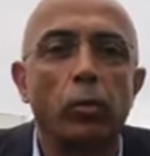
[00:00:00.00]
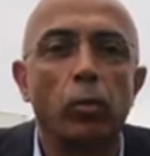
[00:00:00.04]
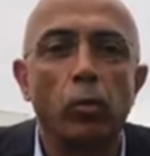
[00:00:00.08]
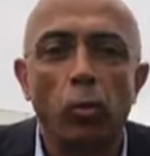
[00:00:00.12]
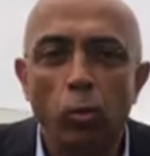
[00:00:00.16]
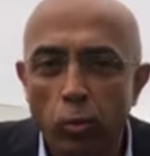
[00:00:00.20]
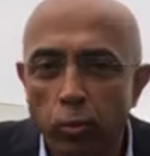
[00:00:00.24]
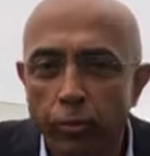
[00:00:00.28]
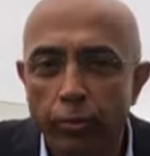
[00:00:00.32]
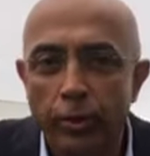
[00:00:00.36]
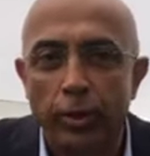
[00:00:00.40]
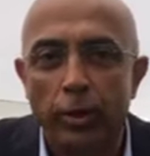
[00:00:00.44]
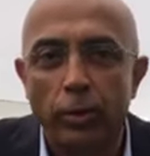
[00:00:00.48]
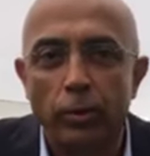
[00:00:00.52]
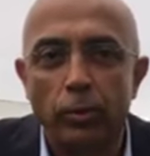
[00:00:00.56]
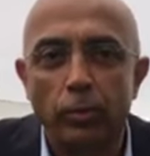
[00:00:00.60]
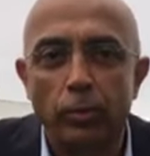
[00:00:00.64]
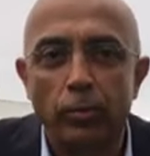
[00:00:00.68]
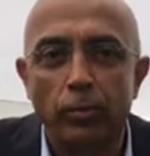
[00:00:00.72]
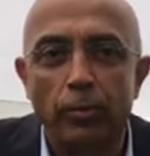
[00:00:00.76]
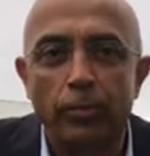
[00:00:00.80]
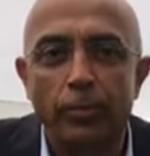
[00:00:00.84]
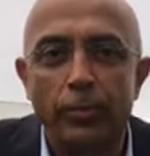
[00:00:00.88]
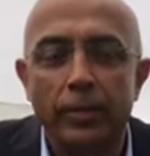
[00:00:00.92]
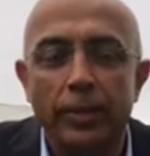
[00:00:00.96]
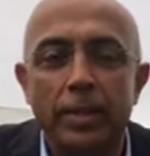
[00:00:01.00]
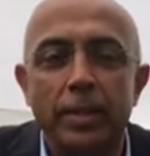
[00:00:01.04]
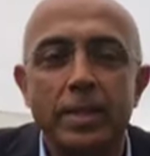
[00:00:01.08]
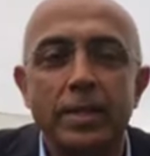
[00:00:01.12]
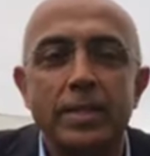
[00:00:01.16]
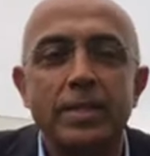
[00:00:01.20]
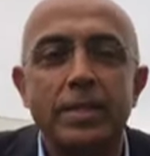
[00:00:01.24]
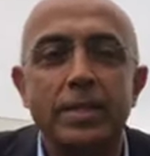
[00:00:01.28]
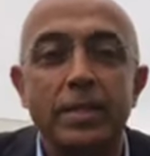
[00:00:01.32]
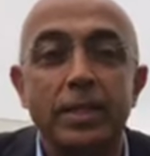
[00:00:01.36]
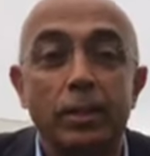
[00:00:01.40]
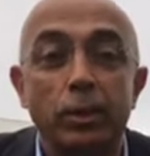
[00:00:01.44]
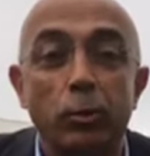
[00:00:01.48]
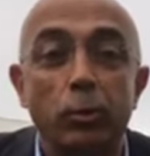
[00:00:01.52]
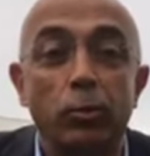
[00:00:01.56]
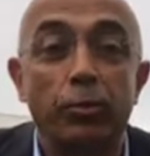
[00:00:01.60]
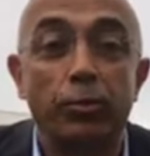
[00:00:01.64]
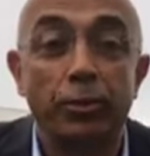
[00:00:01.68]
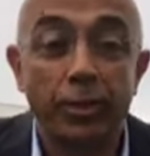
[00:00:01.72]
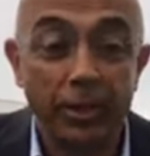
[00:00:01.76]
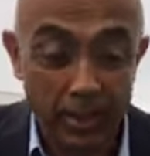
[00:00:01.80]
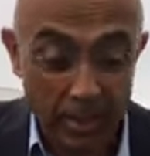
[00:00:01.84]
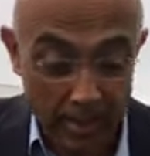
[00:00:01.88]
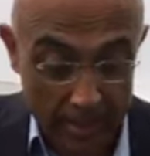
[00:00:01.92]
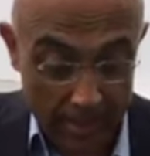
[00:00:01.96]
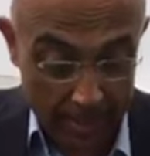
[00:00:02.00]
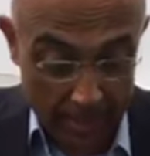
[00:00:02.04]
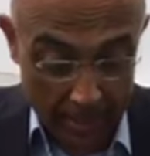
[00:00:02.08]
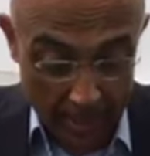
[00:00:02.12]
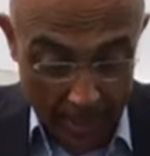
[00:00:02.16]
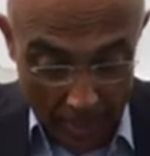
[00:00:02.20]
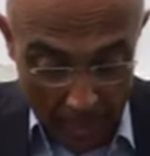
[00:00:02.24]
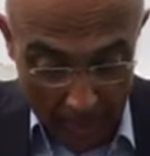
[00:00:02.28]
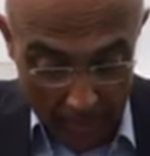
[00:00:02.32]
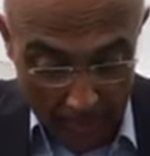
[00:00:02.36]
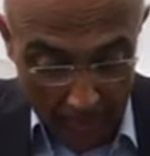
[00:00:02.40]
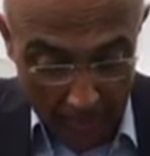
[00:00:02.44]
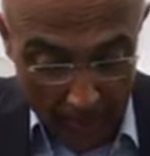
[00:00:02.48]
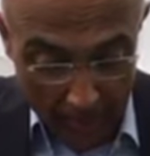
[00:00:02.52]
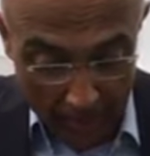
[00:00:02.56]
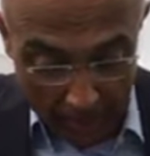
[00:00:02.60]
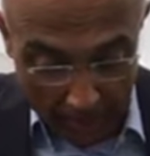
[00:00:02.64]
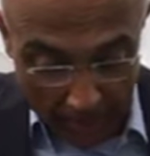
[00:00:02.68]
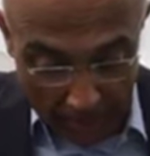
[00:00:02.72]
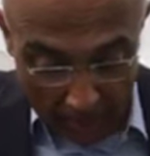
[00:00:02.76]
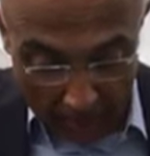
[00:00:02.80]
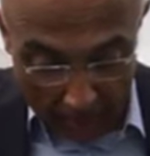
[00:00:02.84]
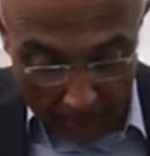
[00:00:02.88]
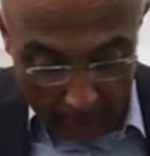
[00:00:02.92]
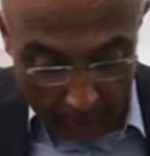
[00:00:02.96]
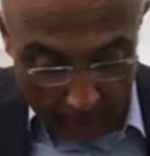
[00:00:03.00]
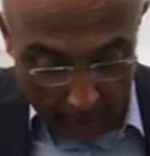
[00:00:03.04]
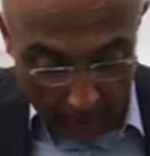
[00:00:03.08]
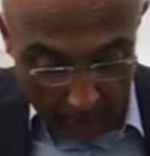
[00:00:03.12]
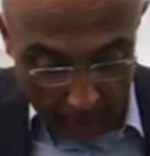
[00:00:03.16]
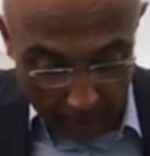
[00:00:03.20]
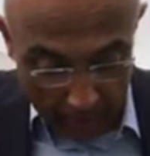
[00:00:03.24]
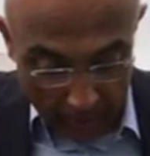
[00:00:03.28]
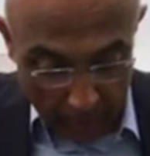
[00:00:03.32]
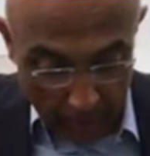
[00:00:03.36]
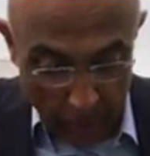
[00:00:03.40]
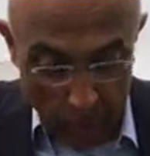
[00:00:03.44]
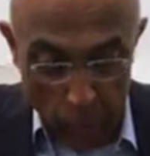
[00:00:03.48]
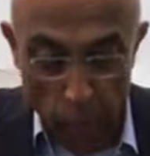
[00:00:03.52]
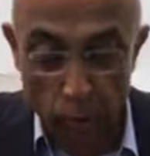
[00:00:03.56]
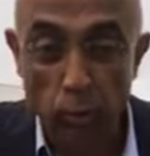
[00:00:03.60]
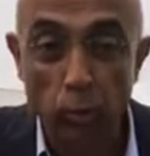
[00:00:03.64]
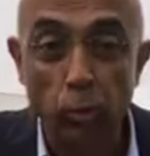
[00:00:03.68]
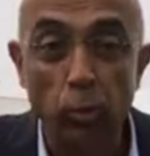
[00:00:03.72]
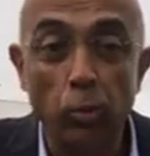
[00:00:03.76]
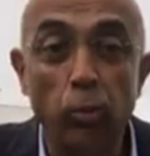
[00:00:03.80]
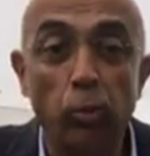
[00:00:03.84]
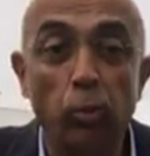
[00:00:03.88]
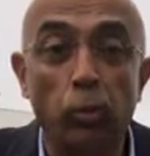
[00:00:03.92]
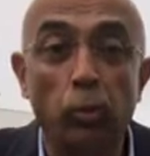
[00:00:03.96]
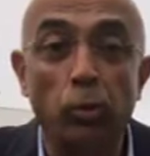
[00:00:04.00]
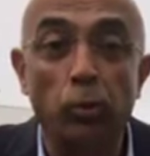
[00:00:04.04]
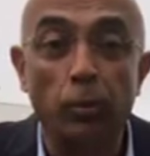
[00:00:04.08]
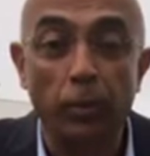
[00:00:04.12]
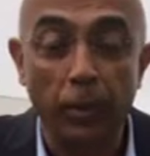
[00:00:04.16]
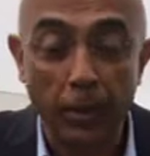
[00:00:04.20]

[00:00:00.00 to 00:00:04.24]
o governo decidiu financiar, através do